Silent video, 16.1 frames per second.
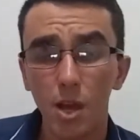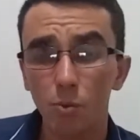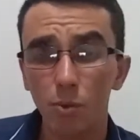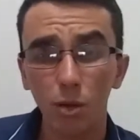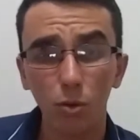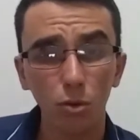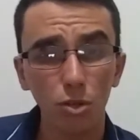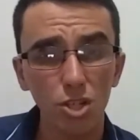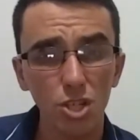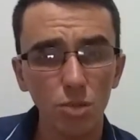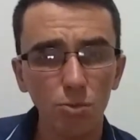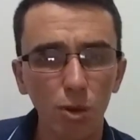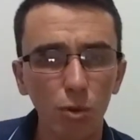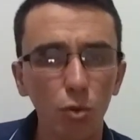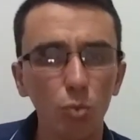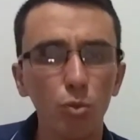uma
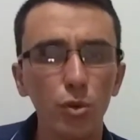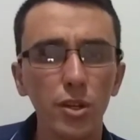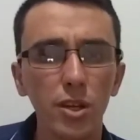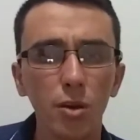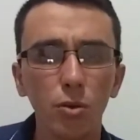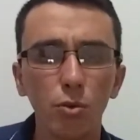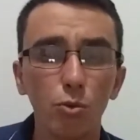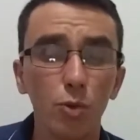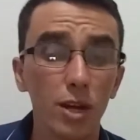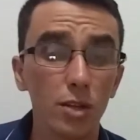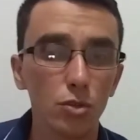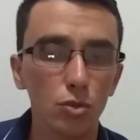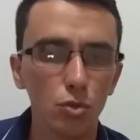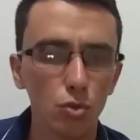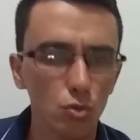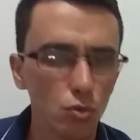contínua comunhão com a
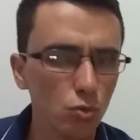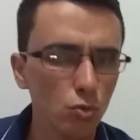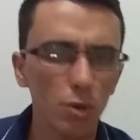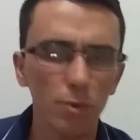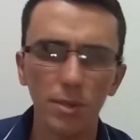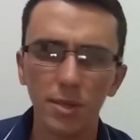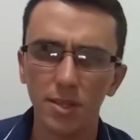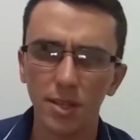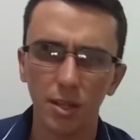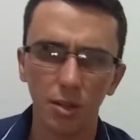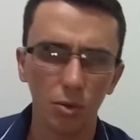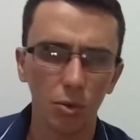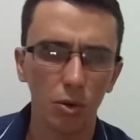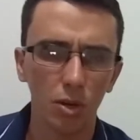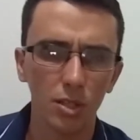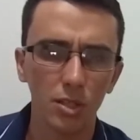Sua
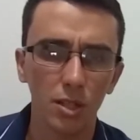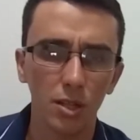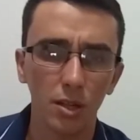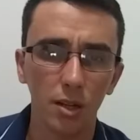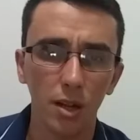misericórdia.